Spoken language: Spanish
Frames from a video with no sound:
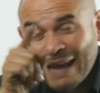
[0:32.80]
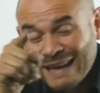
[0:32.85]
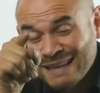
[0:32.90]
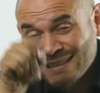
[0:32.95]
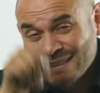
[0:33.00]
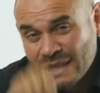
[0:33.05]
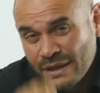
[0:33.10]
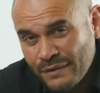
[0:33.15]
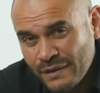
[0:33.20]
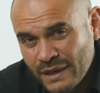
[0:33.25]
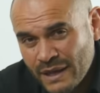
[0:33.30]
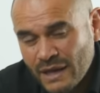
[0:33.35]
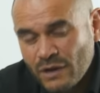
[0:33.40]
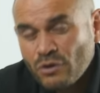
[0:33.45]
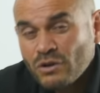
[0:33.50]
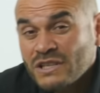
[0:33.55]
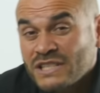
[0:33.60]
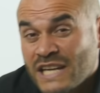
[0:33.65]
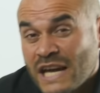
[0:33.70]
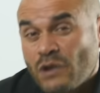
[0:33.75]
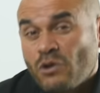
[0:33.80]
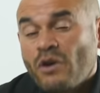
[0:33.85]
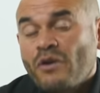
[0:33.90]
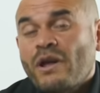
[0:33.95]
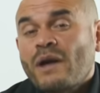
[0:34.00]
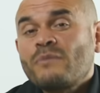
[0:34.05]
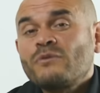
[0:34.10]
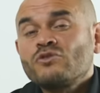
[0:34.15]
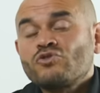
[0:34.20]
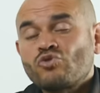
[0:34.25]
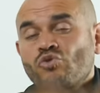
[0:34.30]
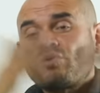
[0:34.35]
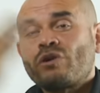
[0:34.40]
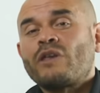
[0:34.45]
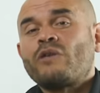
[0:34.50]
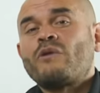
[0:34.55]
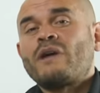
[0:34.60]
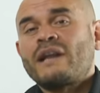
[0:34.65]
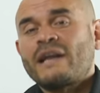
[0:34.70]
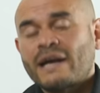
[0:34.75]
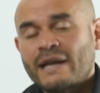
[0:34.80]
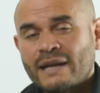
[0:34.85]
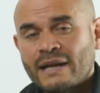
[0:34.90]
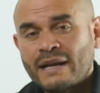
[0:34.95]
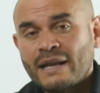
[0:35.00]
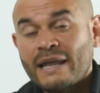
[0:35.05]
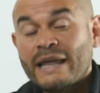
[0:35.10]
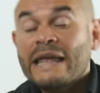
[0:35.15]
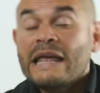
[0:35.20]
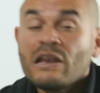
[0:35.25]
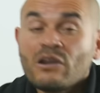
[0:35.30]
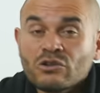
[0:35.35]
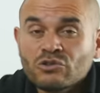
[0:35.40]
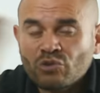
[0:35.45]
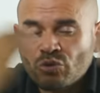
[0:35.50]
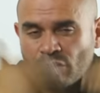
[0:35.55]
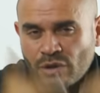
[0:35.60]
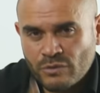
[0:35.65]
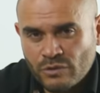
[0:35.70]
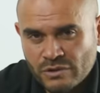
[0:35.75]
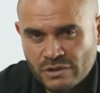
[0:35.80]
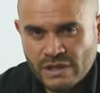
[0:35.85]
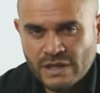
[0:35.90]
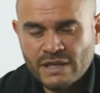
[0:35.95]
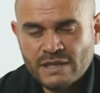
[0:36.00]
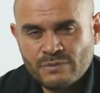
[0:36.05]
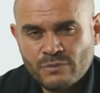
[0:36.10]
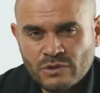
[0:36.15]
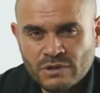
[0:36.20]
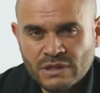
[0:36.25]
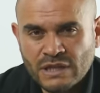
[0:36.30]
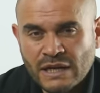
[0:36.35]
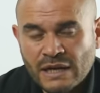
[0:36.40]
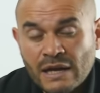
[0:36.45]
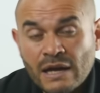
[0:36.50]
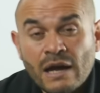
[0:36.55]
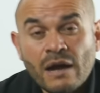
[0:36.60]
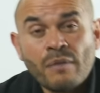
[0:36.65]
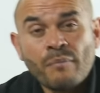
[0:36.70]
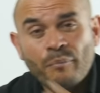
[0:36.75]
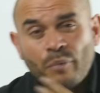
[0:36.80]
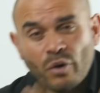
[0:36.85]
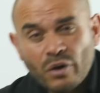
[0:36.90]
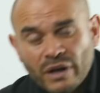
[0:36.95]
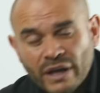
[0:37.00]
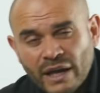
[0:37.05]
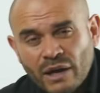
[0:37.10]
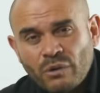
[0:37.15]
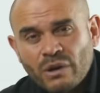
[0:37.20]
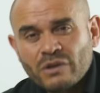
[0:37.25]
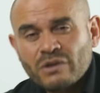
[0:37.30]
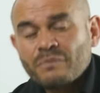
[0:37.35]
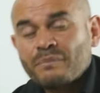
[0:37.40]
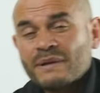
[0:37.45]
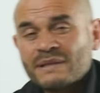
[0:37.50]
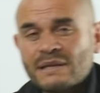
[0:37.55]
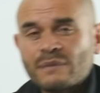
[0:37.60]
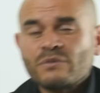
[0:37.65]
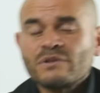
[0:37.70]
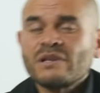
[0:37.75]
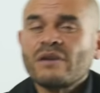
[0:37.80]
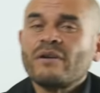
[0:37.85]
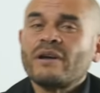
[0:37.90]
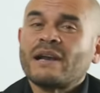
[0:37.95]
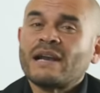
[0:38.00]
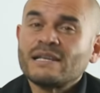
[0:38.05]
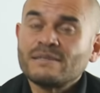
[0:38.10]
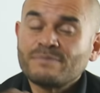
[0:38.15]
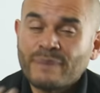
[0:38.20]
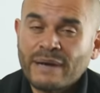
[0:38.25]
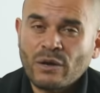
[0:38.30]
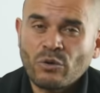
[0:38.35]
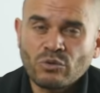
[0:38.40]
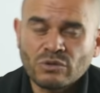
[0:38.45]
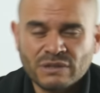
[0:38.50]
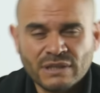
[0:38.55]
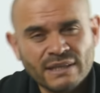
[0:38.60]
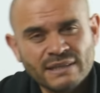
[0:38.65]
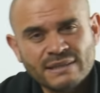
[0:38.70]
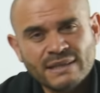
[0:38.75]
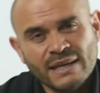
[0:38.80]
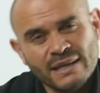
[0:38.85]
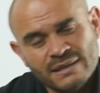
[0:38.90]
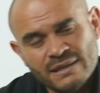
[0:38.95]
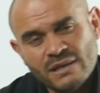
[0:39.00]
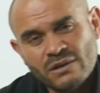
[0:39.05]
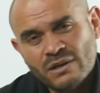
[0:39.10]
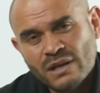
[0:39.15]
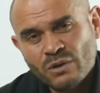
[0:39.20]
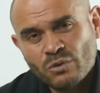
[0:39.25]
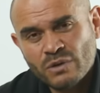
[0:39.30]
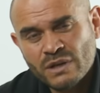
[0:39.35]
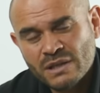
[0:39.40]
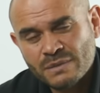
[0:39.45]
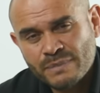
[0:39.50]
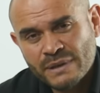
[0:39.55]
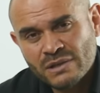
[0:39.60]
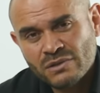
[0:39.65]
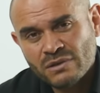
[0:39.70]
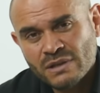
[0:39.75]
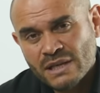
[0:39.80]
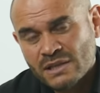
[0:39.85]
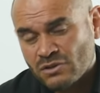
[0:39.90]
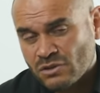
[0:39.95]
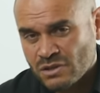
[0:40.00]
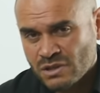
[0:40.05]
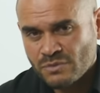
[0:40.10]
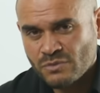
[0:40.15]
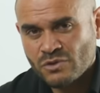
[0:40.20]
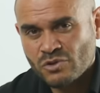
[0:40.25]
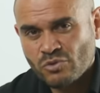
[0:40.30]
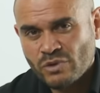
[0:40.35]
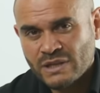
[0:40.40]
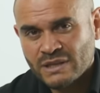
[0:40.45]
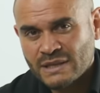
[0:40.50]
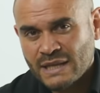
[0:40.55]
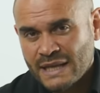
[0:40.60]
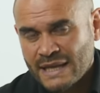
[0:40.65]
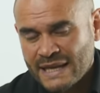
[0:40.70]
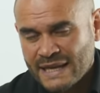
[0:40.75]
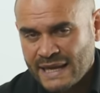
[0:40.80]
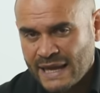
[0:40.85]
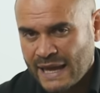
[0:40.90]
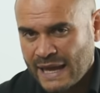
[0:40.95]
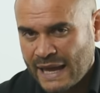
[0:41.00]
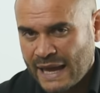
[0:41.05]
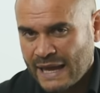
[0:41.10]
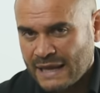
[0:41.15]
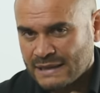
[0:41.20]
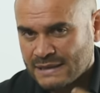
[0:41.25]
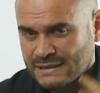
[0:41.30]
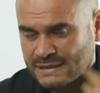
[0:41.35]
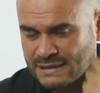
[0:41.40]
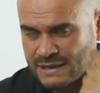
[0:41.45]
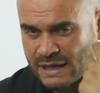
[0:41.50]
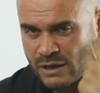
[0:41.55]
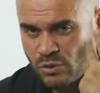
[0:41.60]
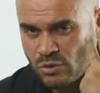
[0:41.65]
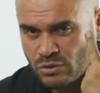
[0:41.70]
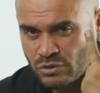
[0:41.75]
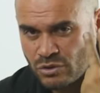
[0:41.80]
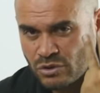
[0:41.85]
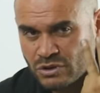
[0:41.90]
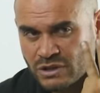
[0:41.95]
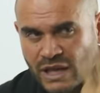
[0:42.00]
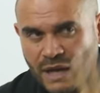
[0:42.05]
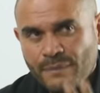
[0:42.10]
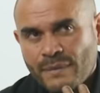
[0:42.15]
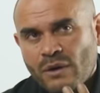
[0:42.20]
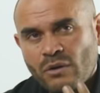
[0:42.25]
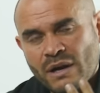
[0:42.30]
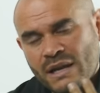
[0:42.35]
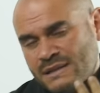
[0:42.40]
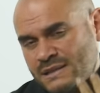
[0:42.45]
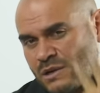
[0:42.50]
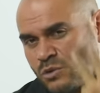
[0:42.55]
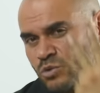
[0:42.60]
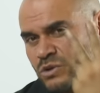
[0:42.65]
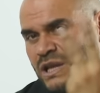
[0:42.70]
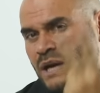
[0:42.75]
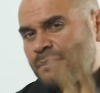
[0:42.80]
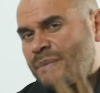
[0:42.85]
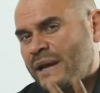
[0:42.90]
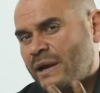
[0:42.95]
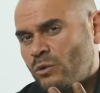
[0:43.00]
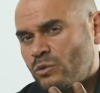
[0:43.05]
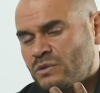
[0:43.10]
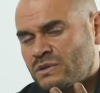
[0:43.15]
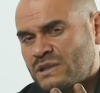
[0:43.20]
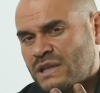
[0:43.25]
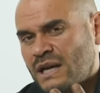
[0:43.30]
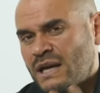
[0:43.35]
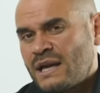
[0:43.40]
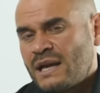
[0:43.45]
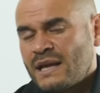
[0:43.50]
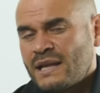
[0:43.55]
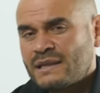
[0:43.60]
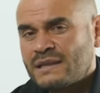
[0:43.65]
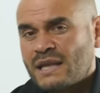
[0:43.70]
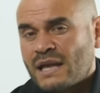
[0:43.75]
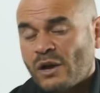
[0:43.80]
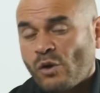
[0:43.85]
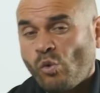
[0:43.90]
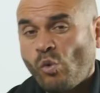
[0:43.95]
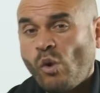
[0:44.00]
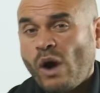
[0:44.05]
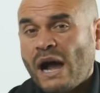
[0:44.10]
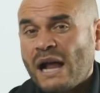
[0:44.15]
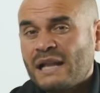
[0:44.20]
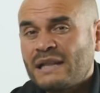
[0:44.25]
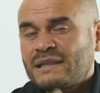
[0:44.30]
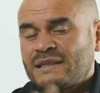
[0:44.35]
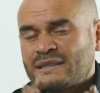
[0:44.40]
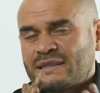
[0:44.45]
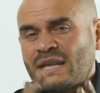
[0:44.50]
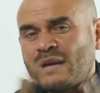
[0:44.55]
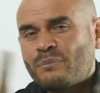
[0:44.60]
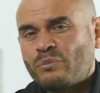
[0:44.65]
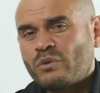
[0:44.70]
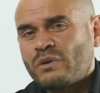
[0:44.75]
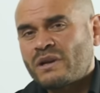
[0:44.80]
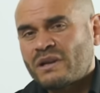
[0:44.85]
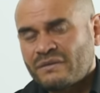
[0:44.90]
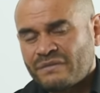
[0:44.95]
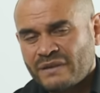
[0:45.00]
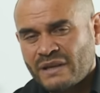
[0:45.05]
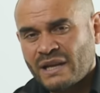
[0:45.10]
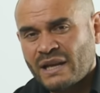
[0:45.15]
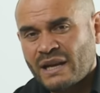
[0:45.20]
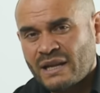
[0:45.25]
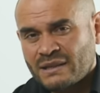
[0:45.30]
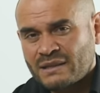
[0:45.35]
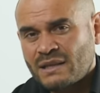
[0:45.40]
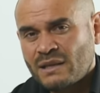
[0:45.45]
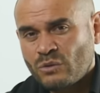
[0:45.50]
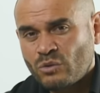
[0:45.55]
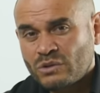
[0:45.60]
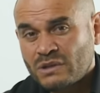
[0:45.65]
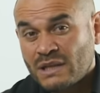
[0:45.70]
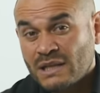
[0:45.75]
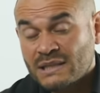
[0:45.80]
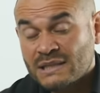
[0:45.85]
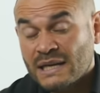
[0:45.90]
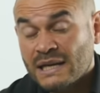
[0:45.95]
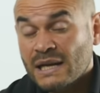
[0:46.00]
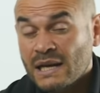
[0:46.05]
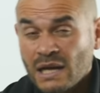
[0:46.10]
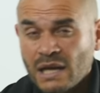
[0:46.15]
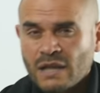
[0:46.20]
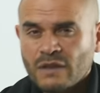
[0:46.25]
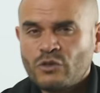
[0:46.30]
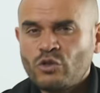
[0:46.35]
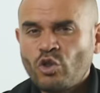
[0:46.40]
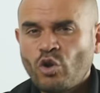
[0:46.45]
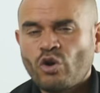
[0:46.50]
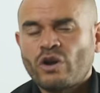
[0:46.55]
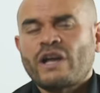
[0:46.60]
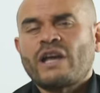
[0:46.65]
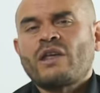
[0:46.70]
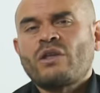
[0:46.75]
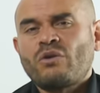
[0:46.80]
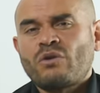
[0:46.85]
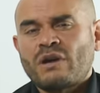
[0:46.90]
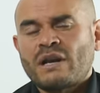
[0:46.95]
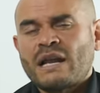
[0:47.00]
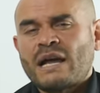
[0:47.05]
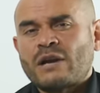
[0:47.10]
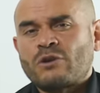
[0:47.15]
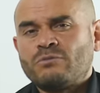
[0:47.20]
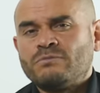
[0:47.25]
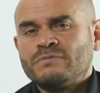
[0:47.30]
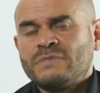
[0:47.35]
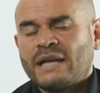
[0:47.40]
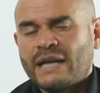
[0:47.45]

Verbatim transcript: Este video ya lo habíamos subido al canal y lo tuvimos que desmontar porque cuando empezamos a ver las preguntas que hicieron algunas personas nos dimos cuenta de que el segundo tema o la segunda pregunta de cuál tipo de refrigerante debo utilizar no quedó claro.